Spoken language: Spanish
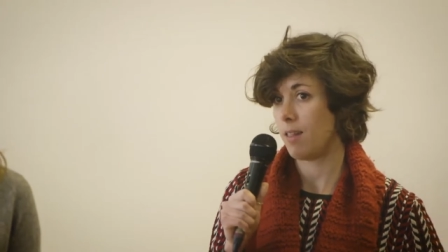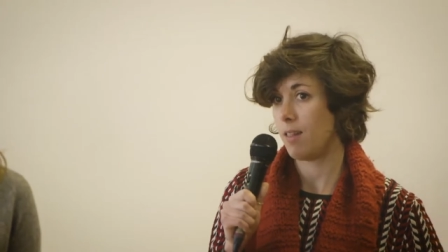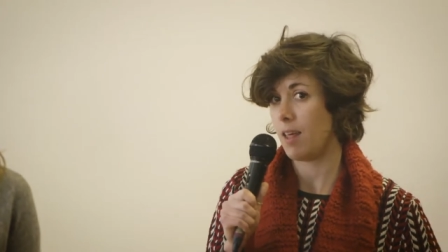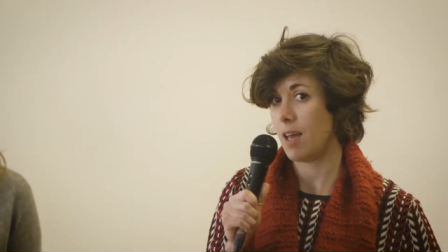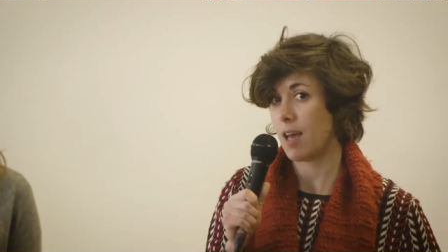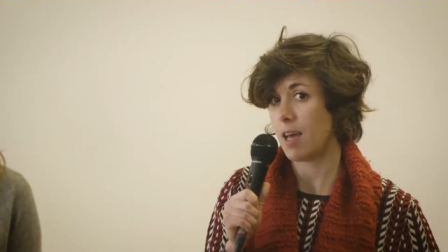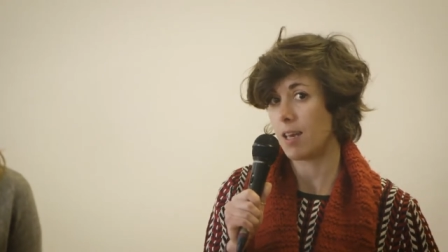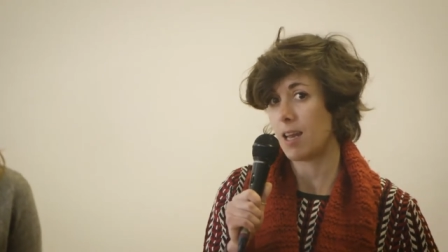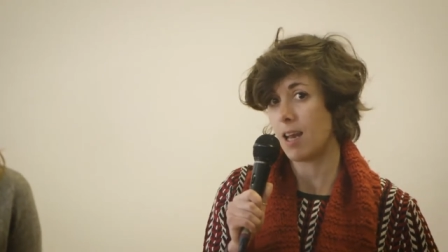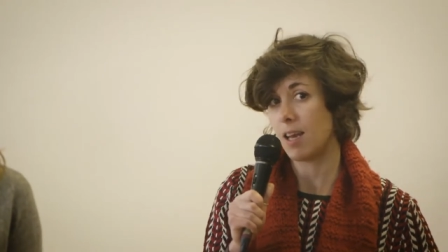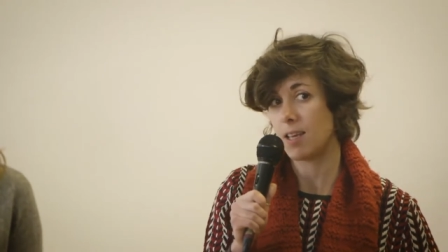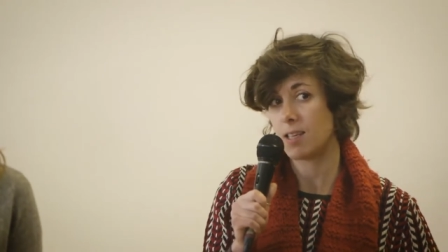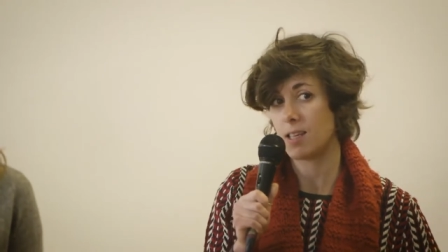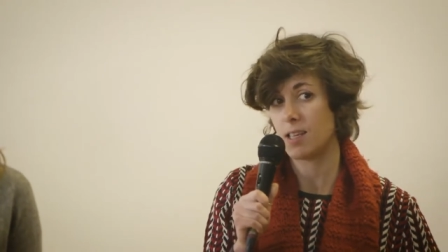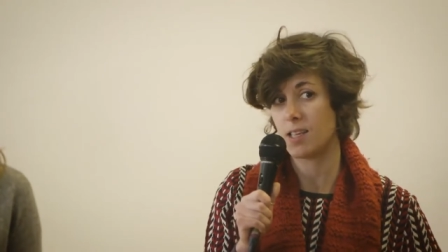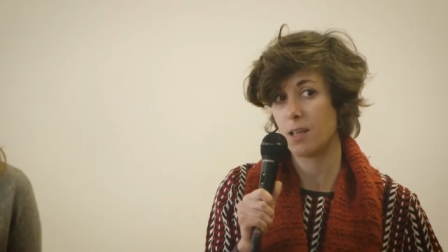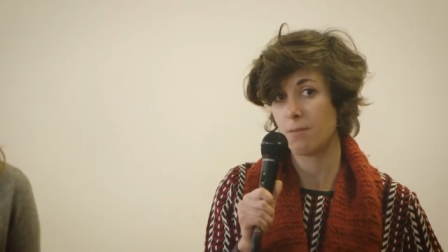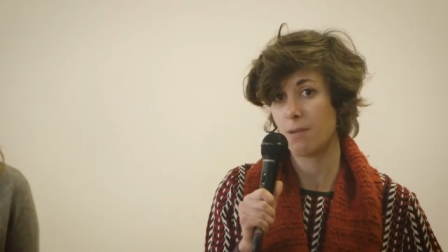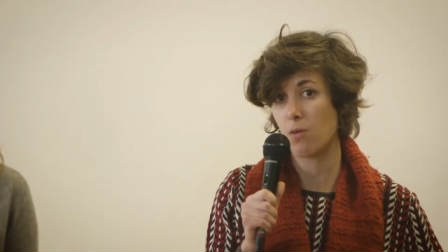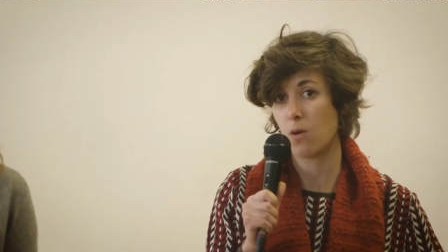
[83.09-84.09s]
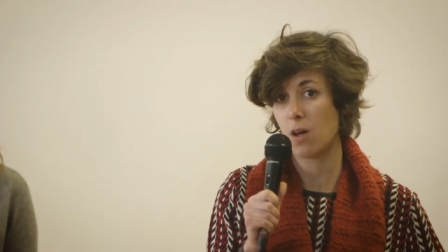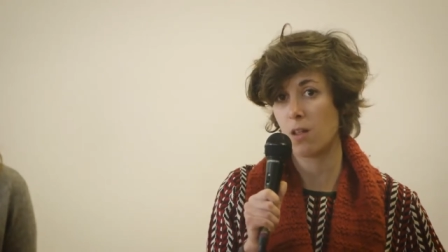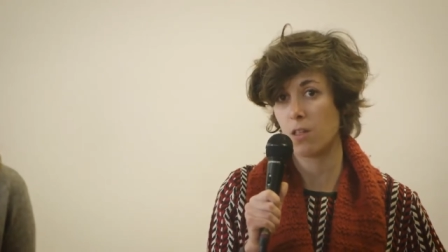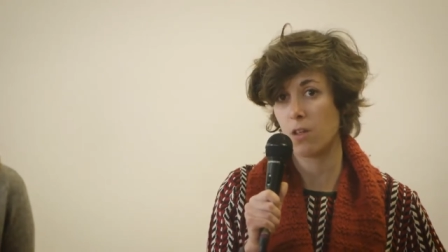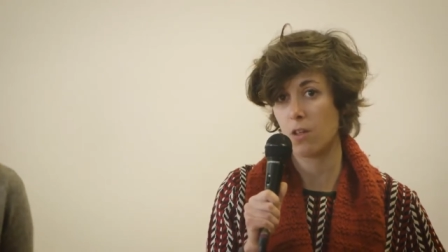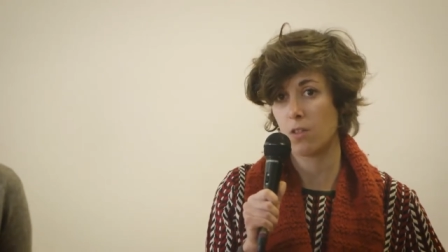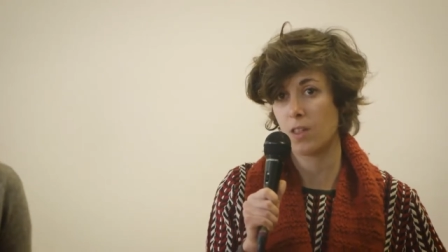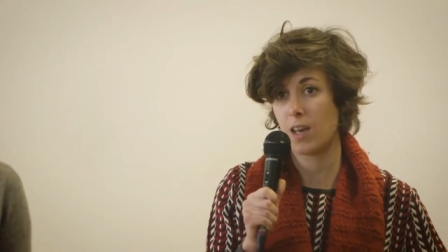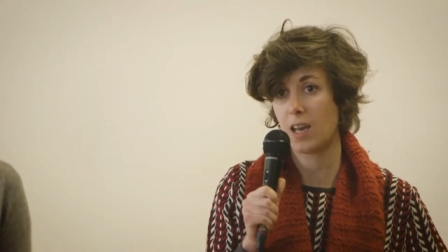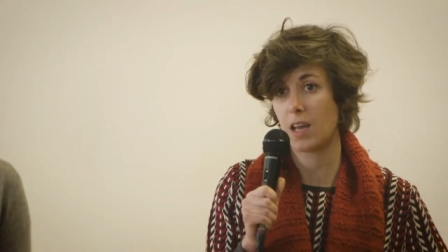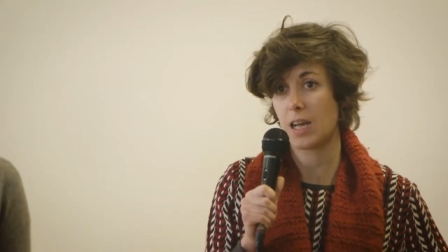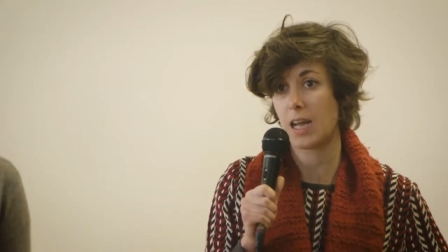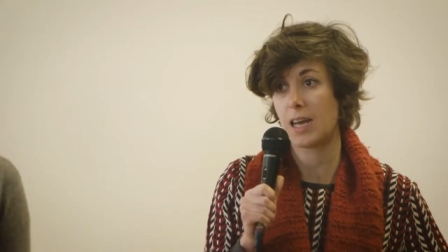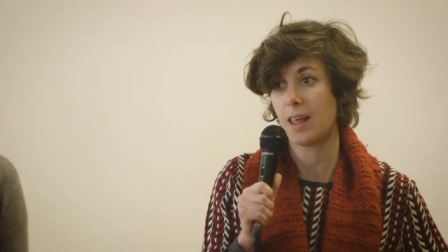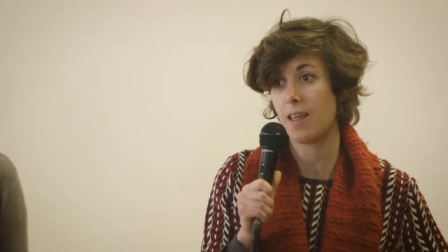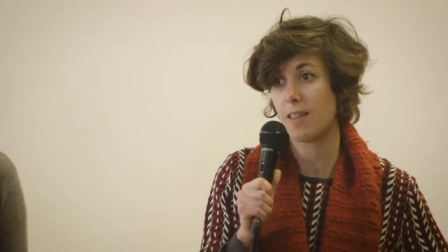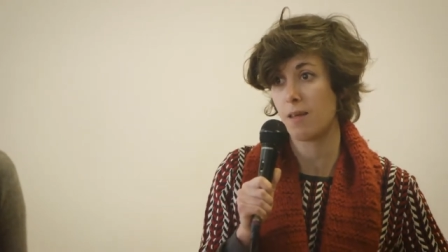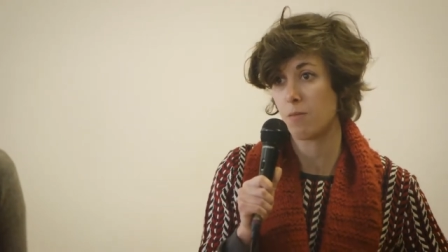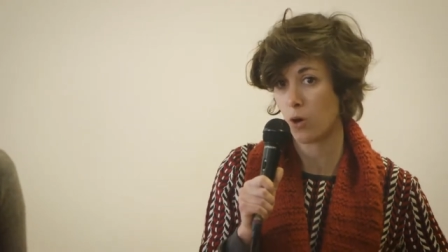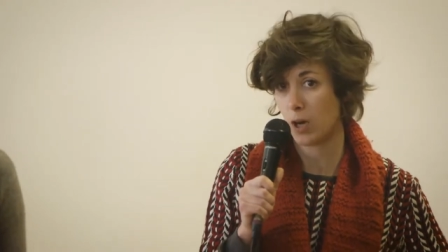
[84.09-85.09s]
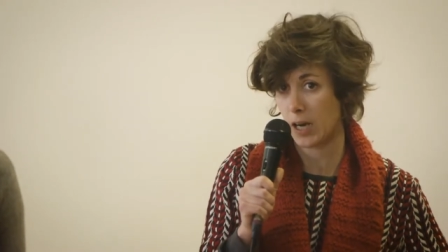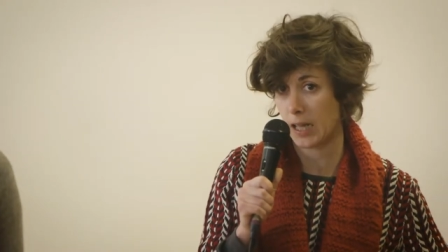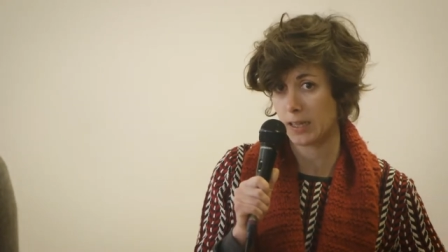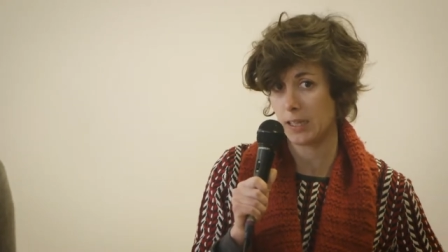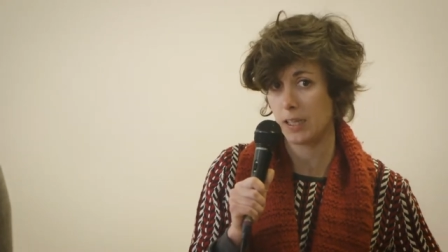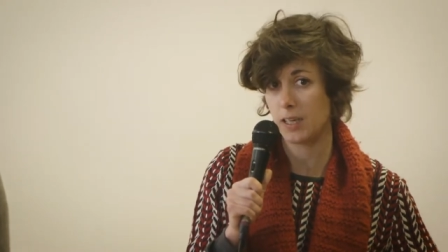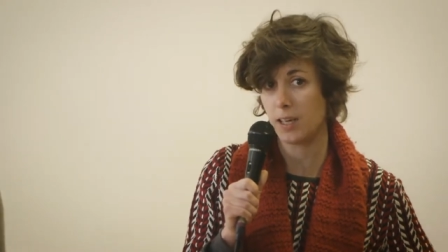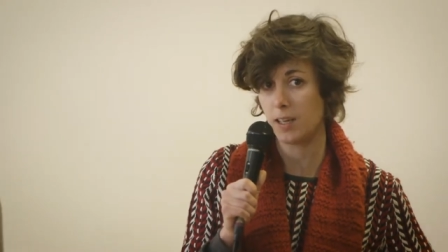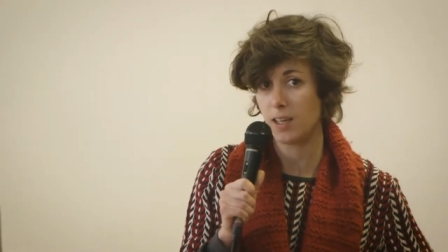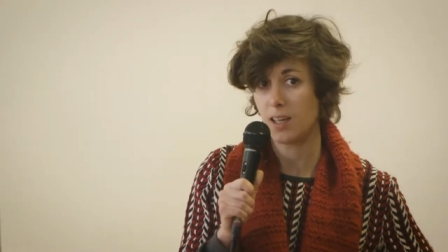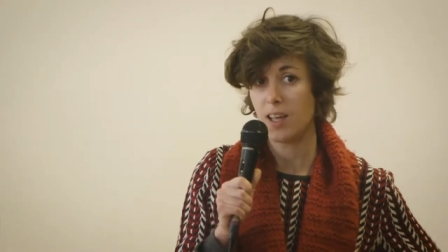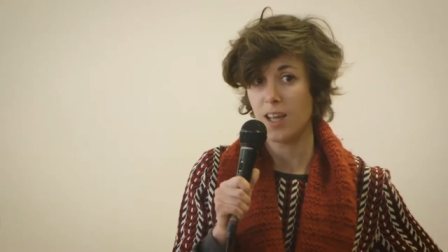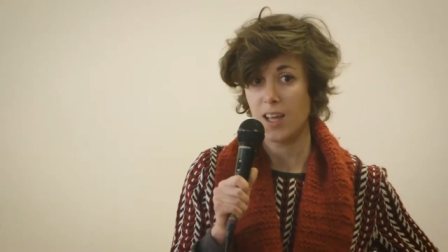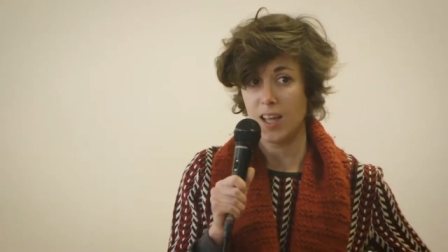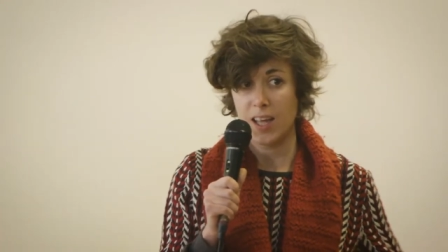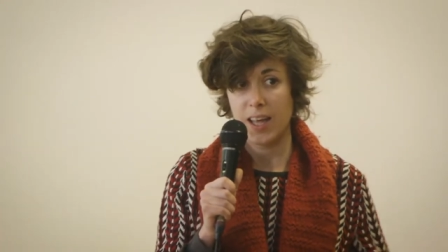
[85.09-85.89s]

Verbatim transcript: de análisis y evaluación de la calidad democrática,